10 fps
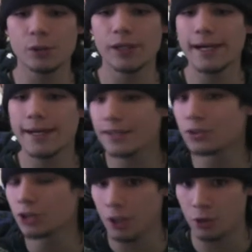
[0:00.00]
aunque en
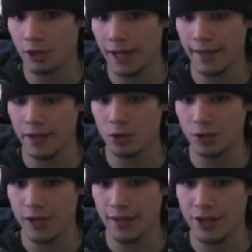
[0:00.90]
realidad no tengo nada en
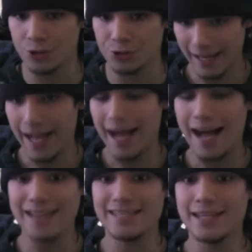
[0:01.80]
contra de ellos.
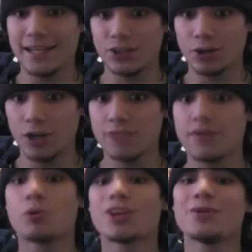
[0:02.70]
Así que
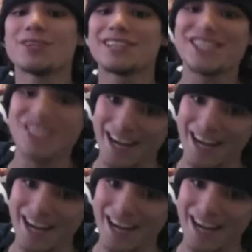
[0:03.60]
troles, favor de no estar